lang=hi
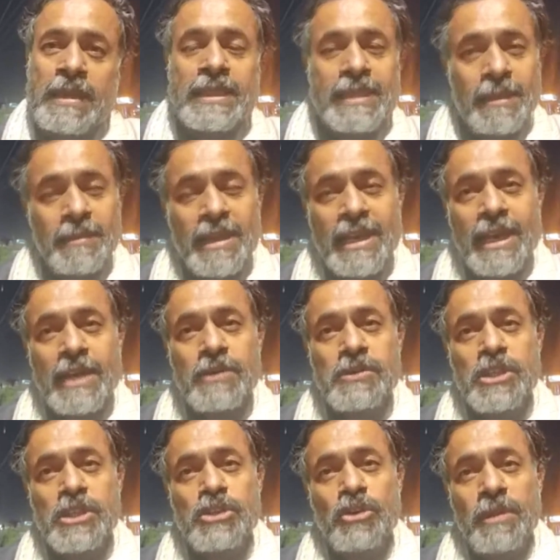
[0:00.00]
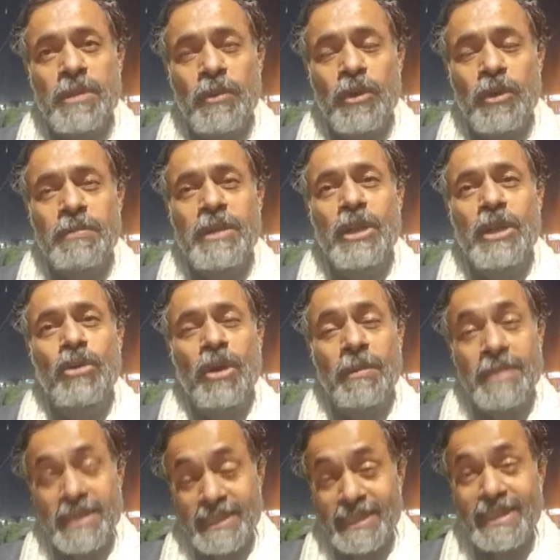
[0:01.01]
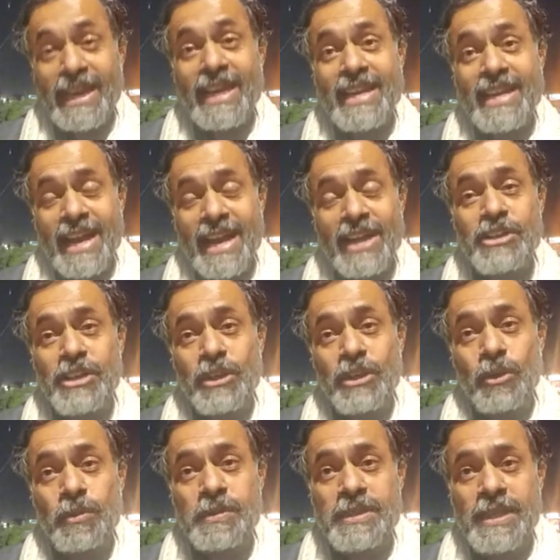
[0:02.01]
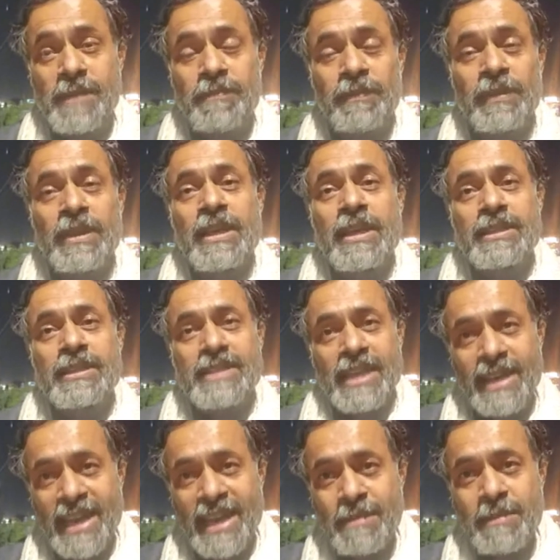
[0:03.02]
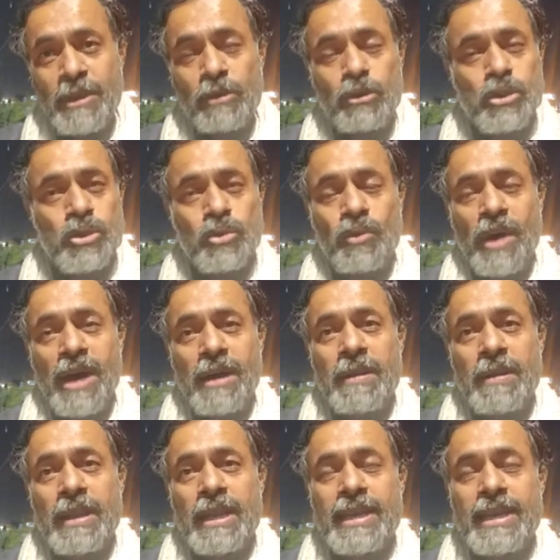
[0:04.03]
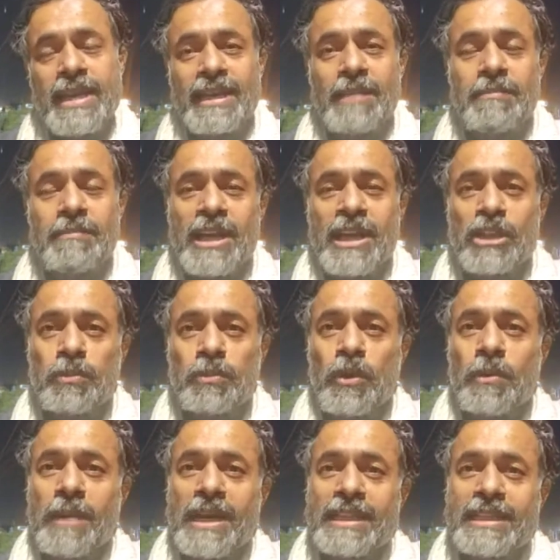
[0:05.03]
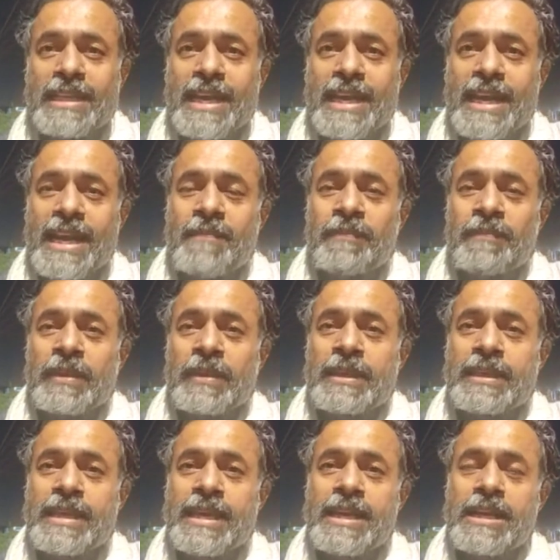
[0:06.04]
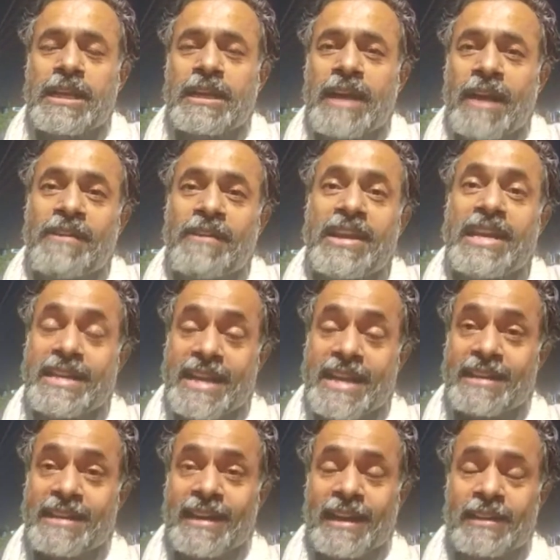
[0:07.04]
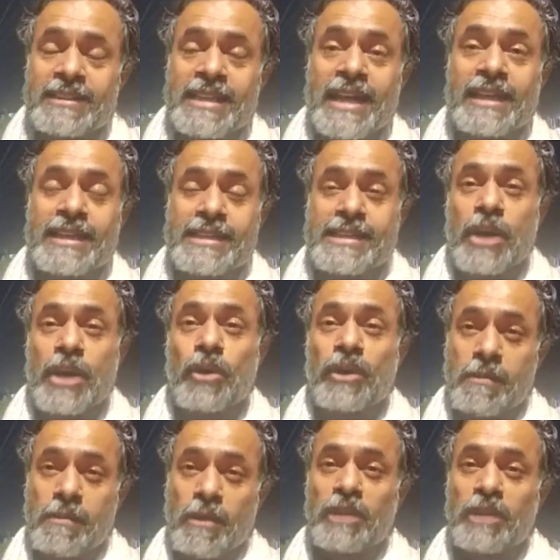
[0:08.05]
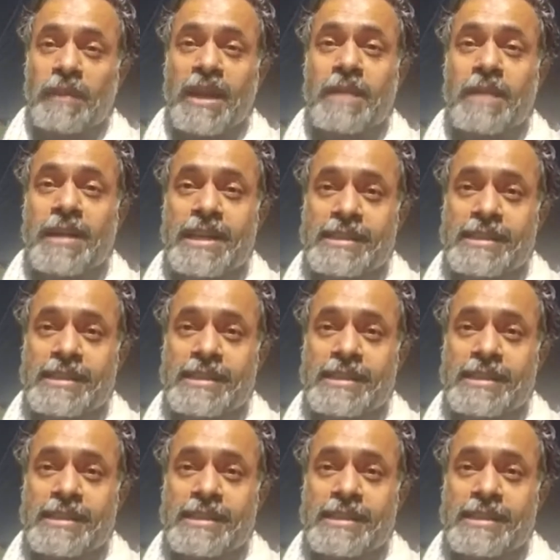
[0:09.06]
तमिलनाडु से जो रिपोर्ट मेरे को अभी तक आई है आंशिक रूप से चेन्नई में कुछ हुआ लेकिन महत्वपूर्ण बात यह है कि कावेरी डेल्टा जहाँ किसानों के बहुत बड़े बड़े